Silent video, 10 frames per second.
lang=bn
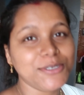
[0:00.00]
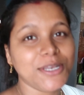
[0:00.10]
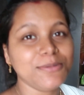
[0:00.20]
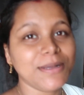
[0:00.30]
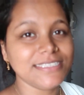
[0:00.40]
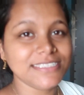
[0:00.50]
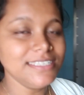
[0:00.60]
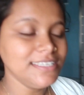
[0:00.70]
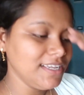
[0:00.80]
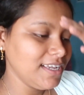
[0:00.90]
আলু টালু ভাজছে
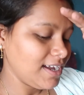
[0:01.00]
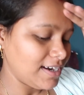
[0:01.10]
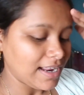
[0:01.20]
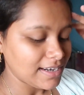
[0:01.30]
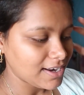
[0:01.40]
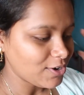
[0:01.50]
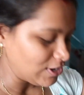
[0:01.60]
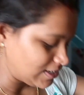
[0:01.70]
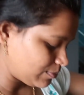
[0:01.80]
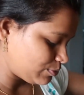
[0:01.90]

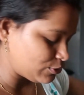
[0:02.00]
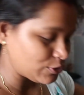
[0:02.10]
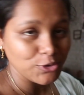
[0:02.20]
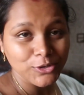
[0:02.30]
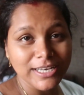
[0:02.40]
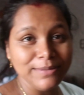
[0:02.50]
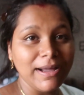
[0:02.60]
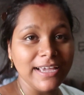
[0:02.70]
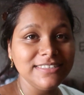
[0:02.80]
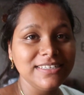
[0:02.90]
রান্নাঘরটা পুরো টোটালি
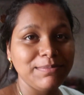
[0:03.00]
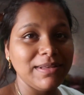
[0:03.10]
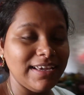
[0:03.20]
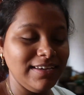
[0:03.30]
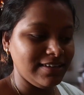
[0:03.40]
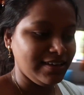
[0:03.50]
মাই সামলায়